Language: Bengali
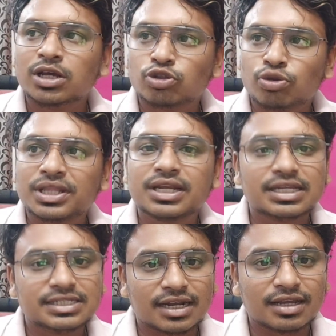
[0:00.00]
তোমাদেরকে
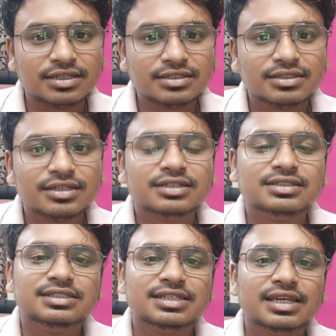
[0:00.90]
জানাই
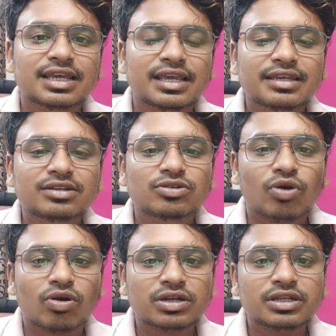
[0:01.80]
যে এই
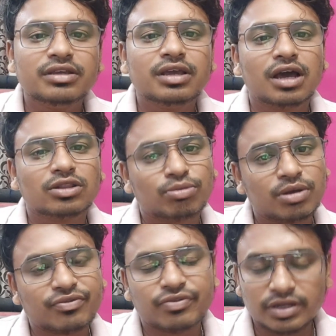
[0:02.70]
ডগটি তোমরা
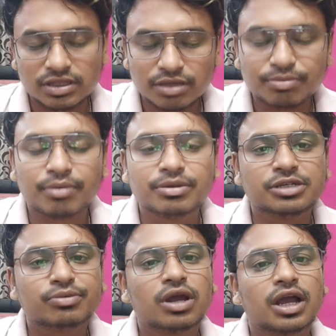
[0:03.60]
ফ্রিতেই পাবে
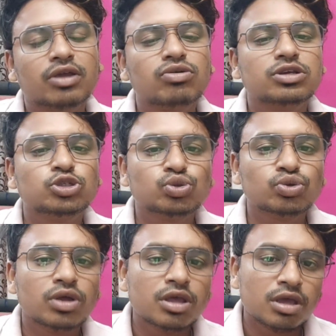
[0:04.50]
যেমন আগেও কিছু
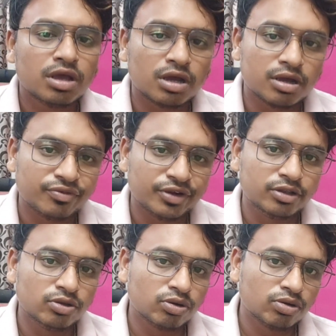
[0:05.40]

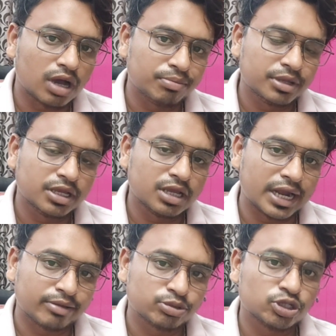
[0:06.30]
ভিডিও আমি
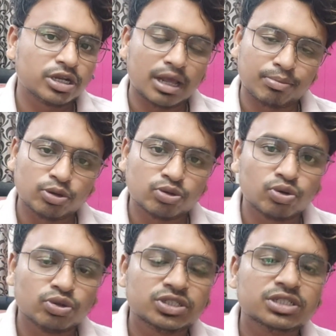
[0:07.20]
অ্যাডাপশনের আপলোড
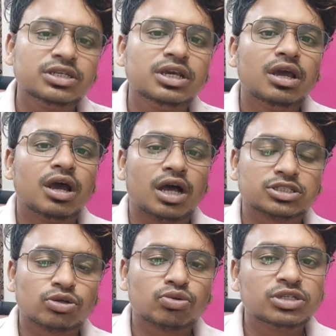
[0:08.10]
করেছি
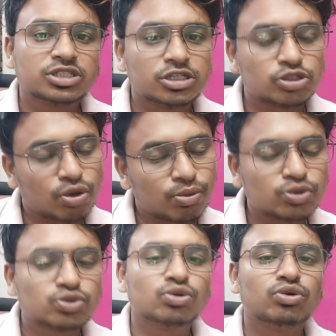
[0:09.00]
আশা করি সেই
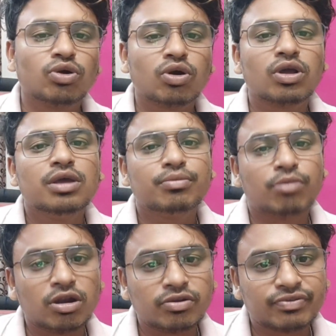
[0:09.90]
সমস্ত ডগ
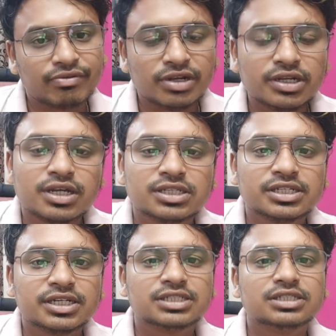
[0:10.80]
ভালো ফ্যামিলির কাছে
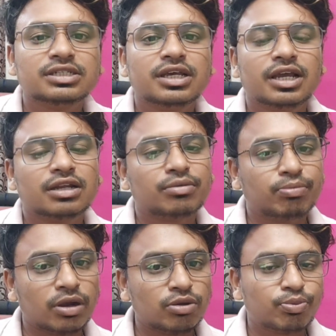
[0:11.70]
গেছে একটা
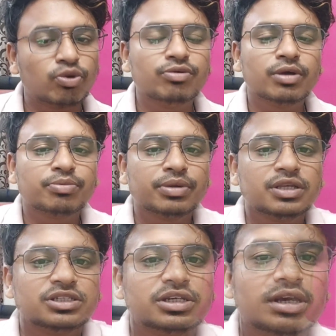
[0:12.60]
ভালো পরিবার
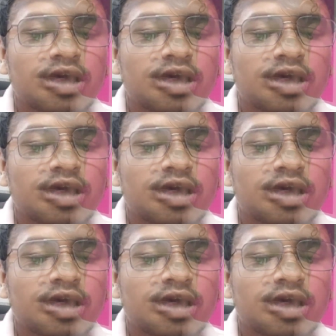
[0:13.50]
পেয়েছে